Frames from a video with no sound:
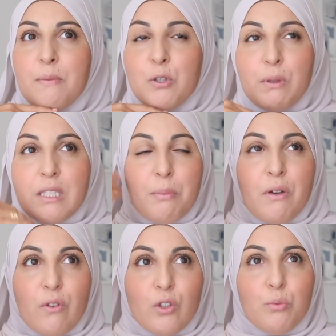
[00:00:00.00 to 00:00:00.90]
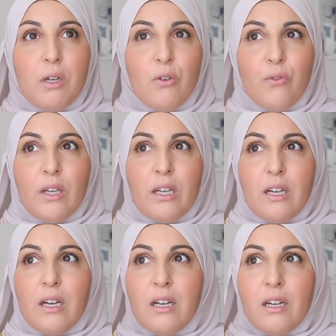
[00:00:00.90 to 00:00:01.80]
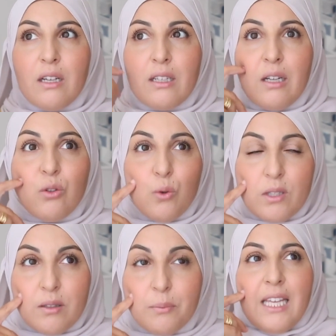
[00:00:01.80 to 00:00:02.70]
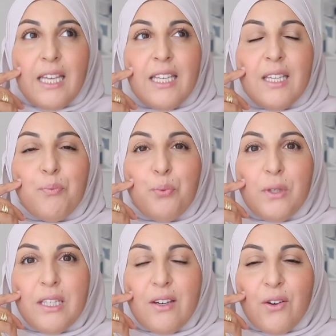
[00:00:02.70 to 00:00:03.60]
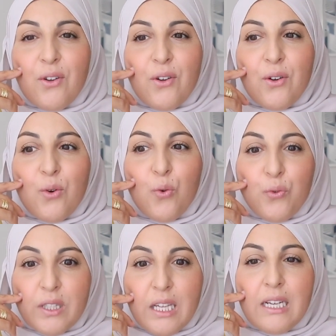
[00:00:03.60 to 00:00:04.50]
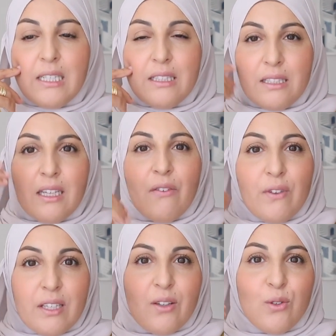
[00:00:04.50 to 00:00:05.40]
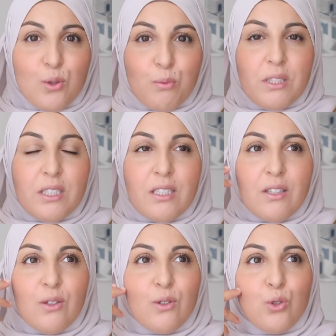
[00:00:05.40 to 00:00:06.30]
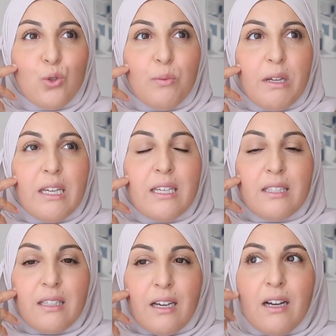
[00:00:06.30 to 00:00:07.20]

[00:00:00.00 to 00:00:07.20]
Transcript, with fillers: je pensais pas franchement à le faire à 43 ans. Et puis, au final, l'idée a fait son petit chemin, etc.